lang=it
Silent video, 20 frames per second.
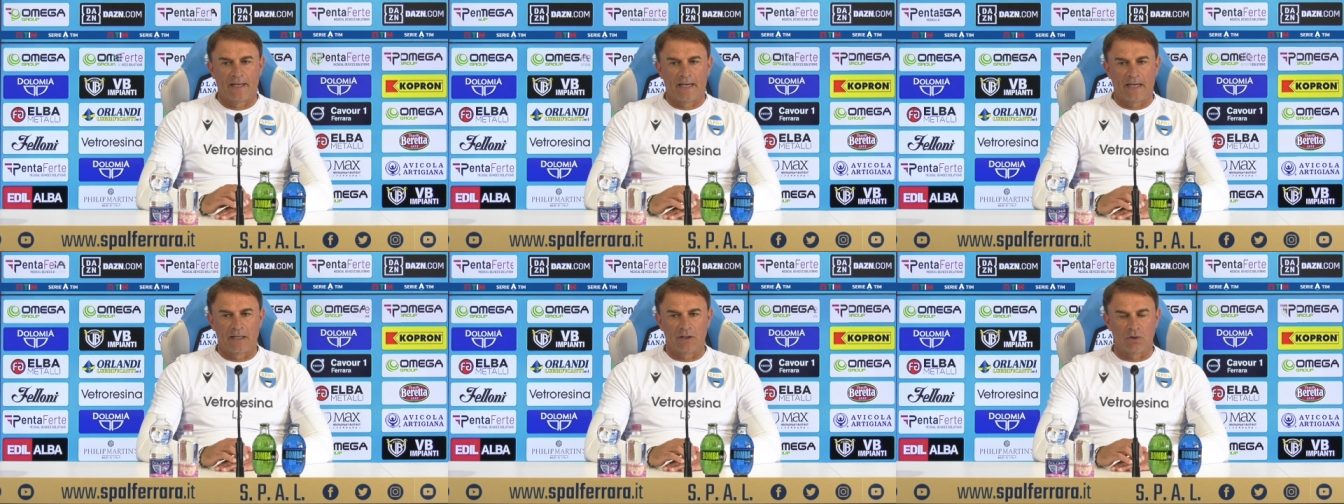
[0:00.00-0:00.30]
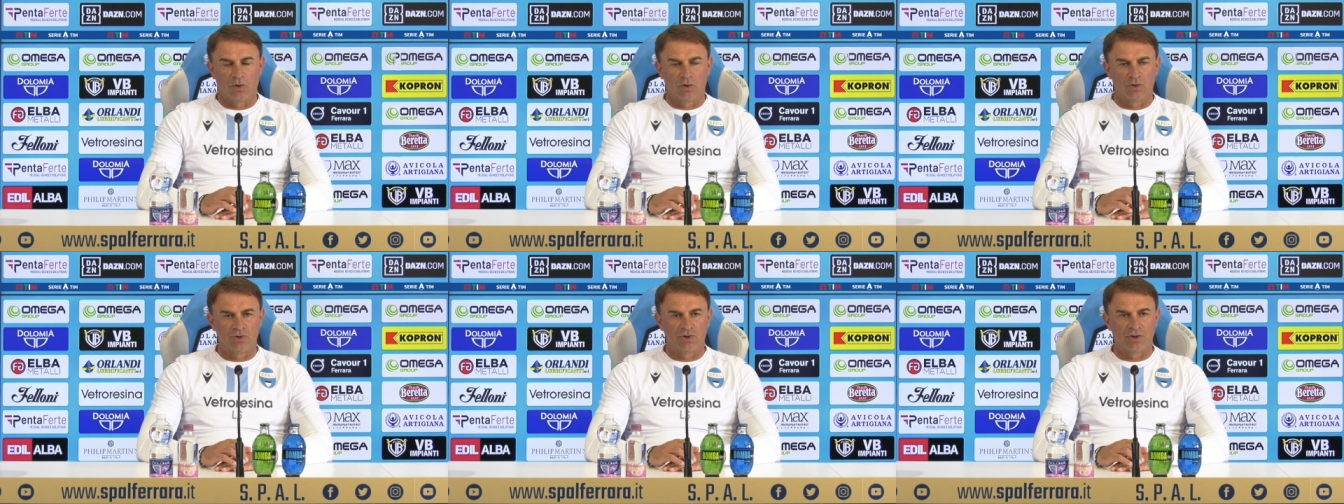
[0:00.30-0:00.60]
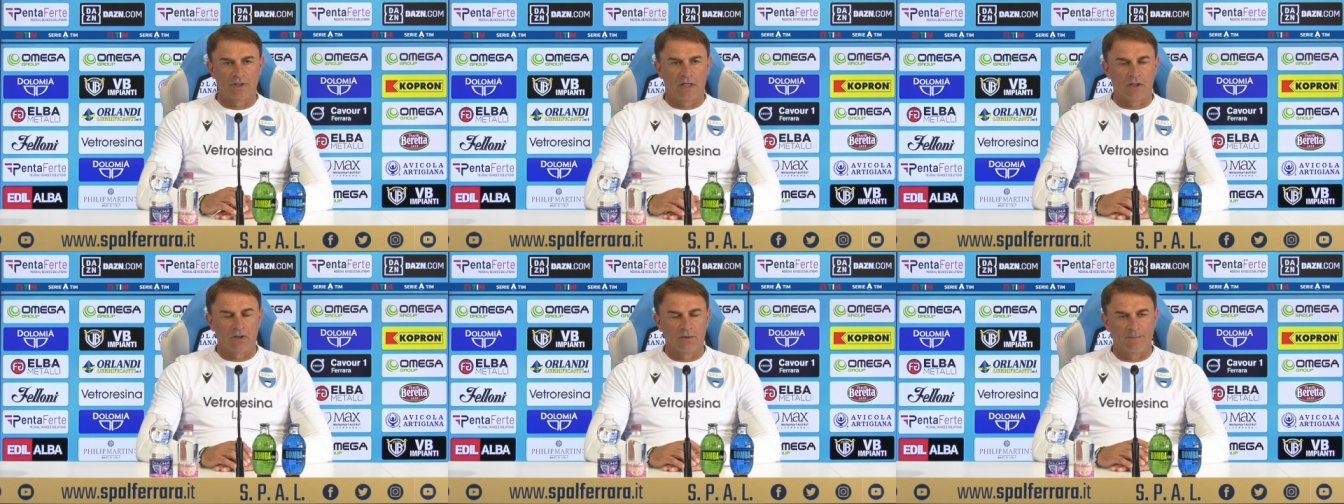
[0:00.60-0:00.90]
ad
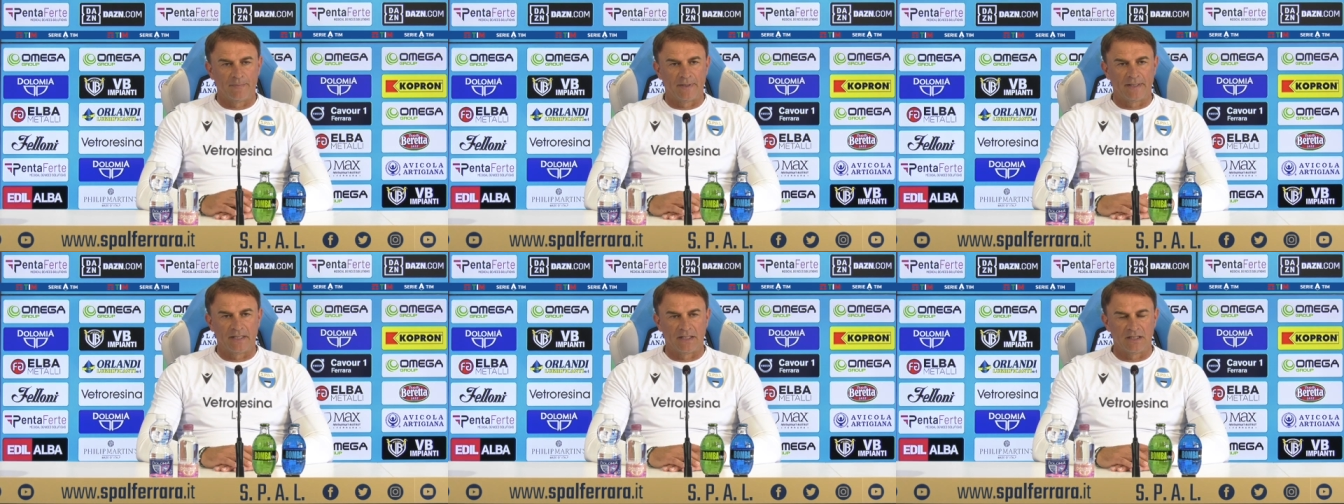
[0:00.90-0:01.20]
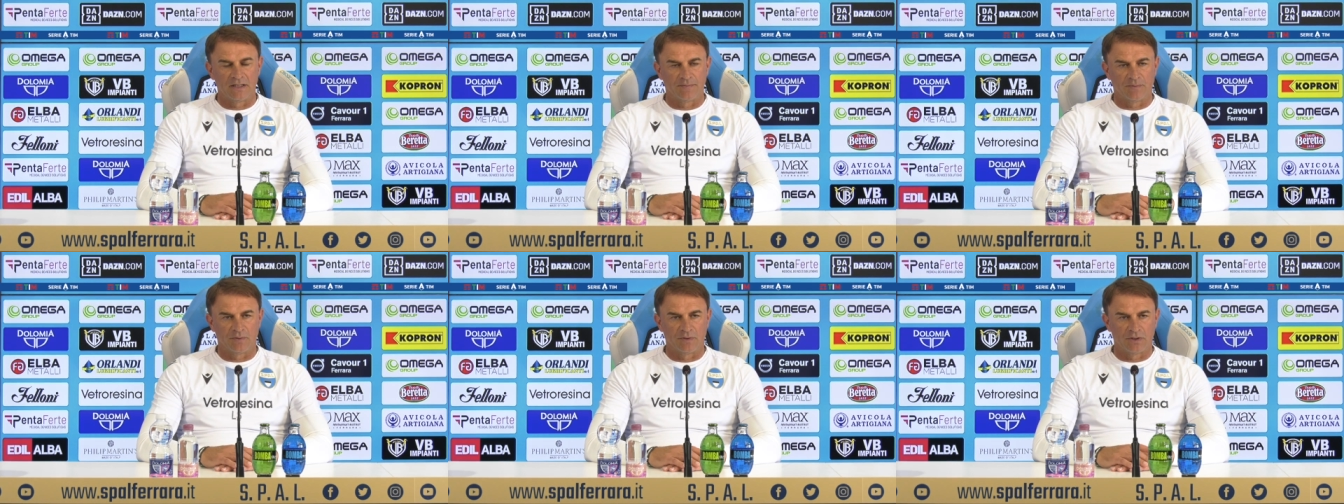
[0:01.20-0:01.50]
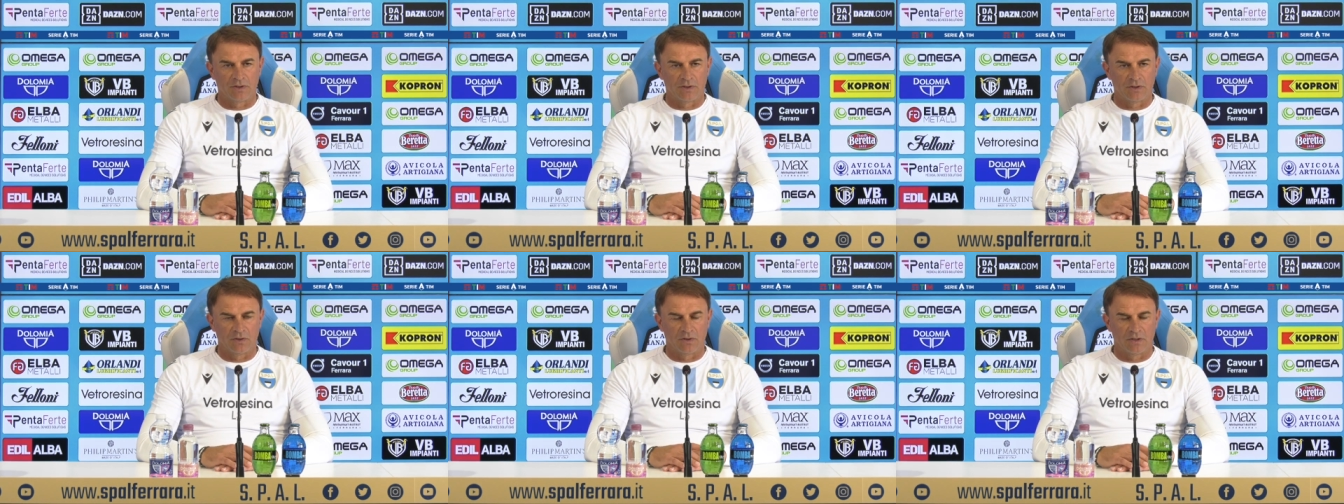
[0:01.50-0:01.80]
oggi a completa
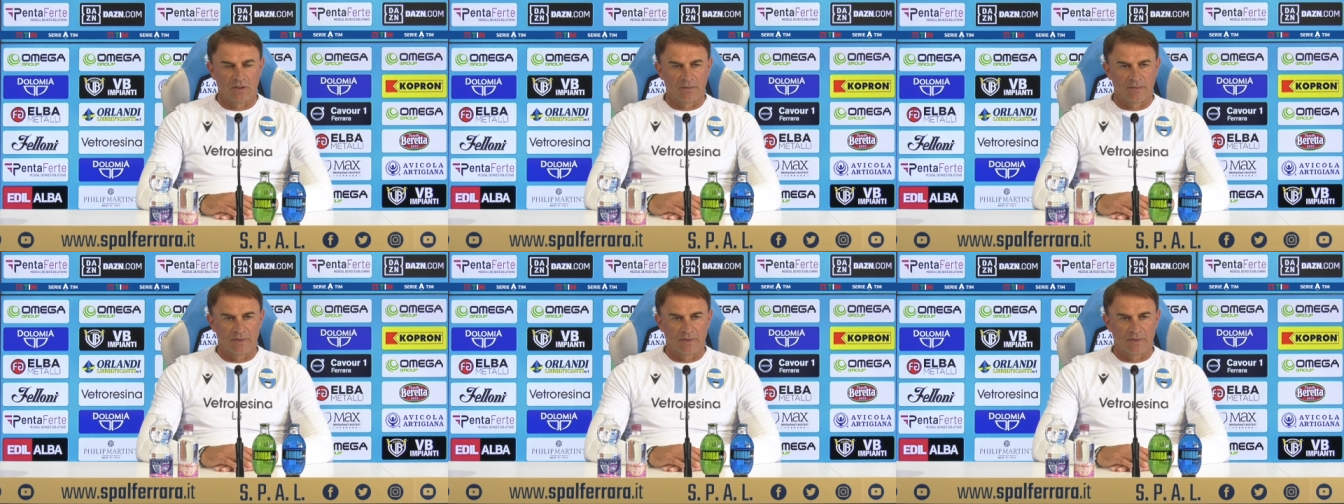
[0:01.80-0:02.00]
disposizione,